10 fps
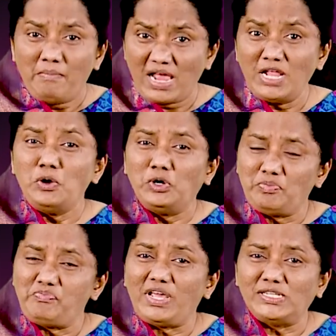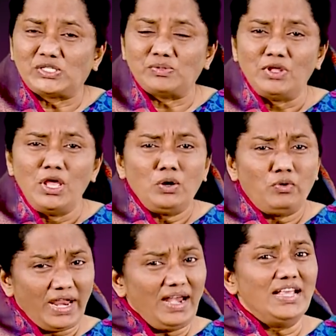மனதோடு பேசும்
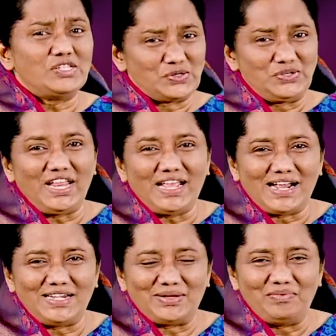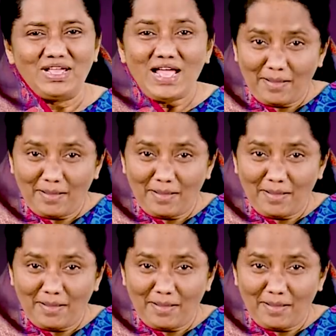குறைகளை சுட்டி காட்டும்